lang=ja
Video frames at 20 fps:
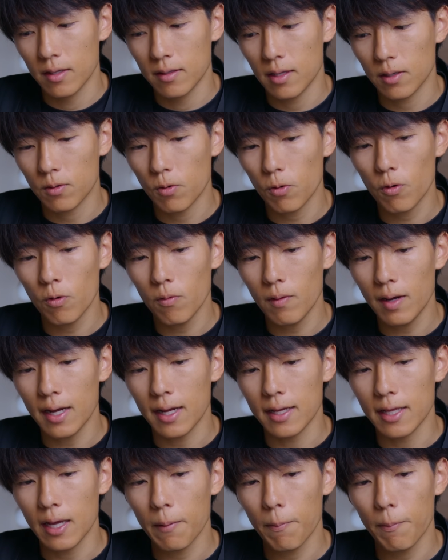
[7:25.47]
だかここ
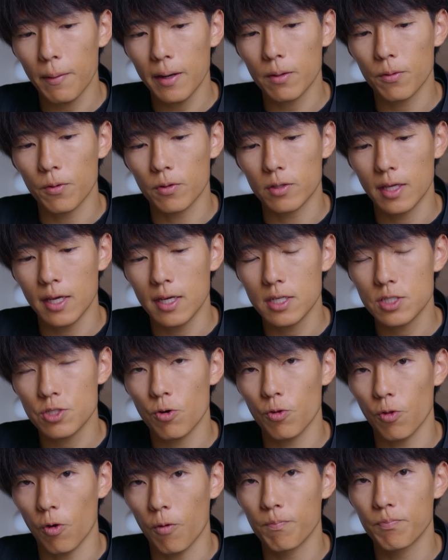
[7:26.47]
はやっぱりこの低
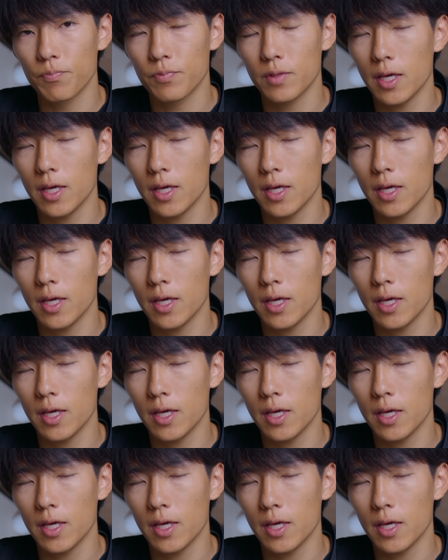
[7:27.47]
照度、